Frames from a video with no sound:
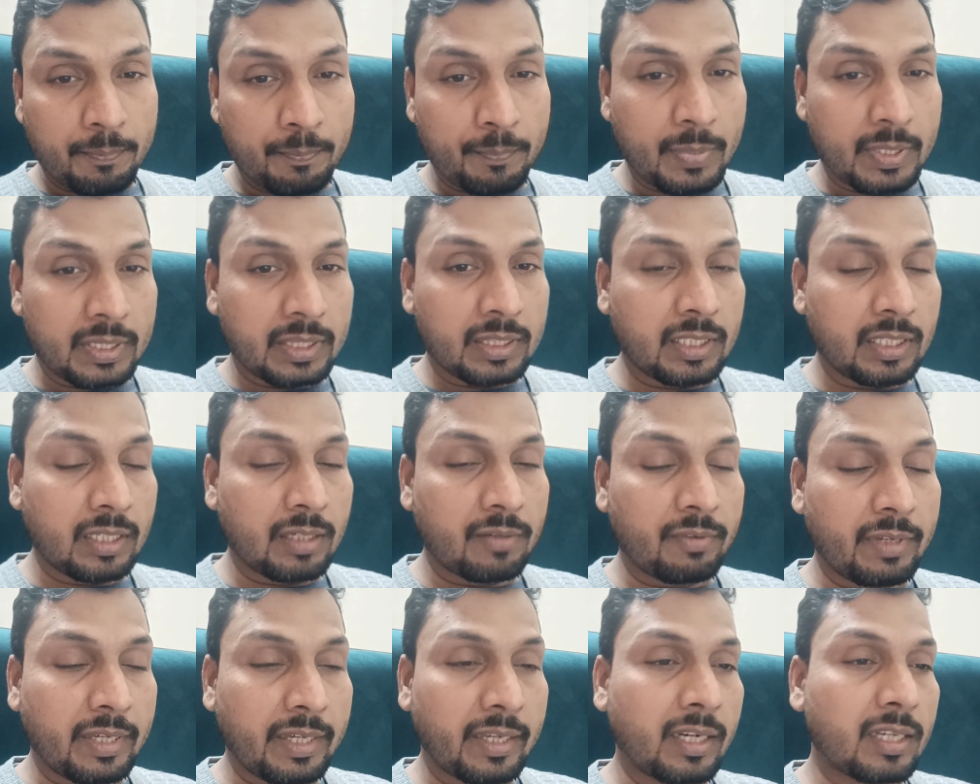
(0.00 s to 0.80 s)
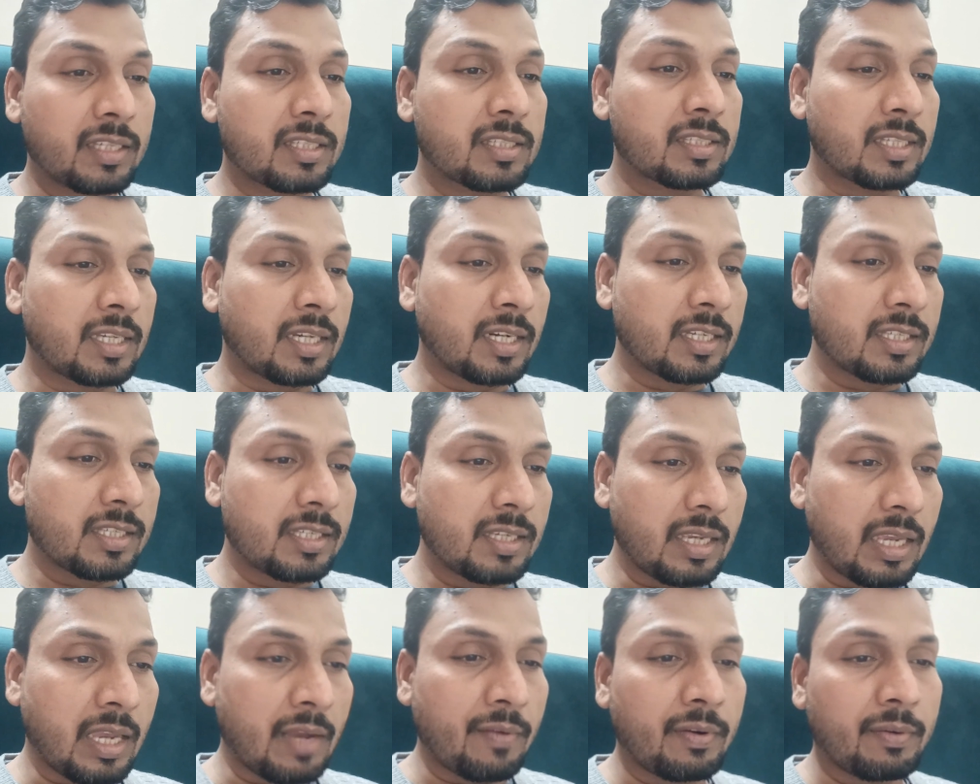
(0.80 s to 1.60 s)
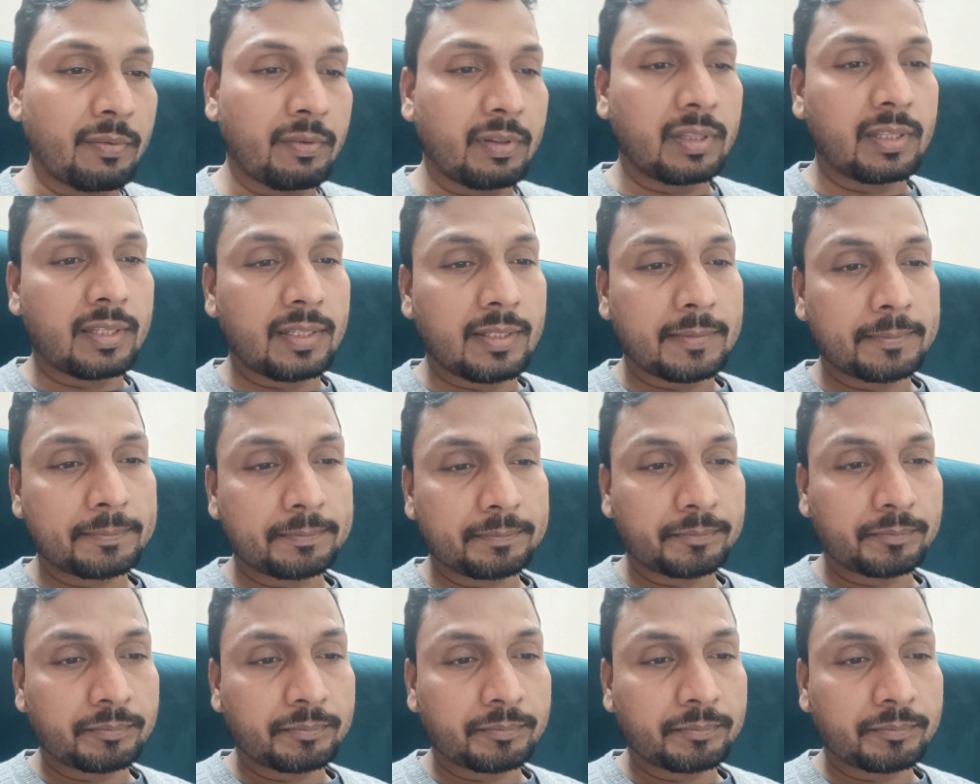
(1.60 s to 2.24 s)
पत्थर वगैरह सारा चीज़ अवेलेबल था